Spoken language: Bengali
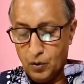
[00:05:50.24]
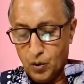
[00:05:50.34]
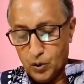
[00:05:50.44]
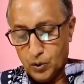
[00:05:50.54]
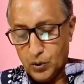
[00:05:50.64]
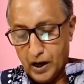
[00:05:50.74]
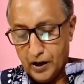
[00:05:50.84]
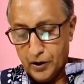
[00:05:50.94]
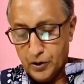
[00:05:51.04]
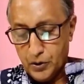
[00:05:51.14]
কত
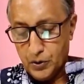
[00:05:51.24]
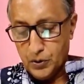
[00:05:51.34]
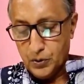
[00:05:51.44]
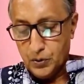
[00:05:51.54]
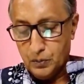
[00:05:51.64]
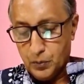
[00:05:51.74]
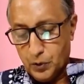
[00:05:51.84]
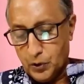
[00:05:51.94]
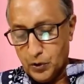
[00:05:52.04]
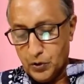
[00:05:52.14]
আয়োজন
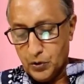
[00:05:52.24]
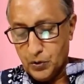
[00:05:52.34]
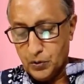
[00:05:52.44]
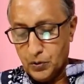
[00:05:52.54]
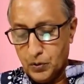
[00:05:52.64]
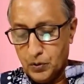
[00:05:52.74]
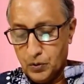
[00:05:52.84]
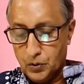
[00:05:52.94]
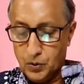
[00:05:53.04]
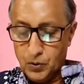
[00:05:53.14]
প্রয়োজন
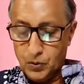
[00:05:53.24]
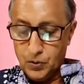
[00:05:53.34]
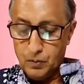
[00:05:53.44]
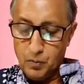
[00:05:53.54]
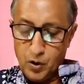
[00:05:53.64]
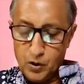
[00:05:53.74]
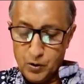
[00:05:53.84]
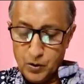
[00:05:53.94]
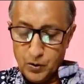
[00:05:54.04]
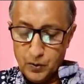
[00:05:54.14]
গ্রহণ
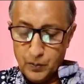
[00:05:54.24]
বর্জন